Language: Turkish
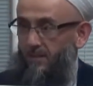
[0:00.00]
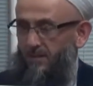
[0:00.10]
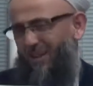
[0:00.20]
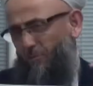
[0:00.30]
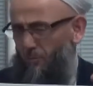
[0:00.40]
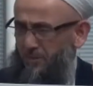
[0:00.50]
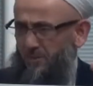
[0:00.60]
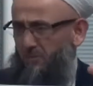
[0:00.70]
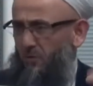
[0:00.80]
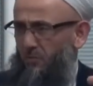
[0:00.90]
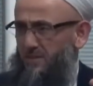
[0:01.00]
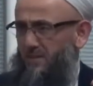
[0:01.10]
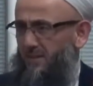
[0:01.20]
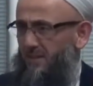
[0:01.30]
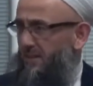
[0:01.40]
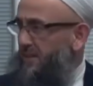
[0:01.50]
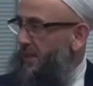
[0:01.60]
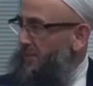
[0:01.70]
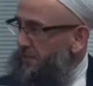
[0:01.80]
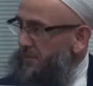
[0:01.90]
Tam on beşte bir olmaz.
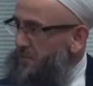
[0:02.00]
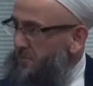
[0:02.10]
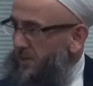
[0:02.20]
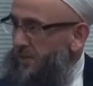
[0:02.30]
Anladınız mı?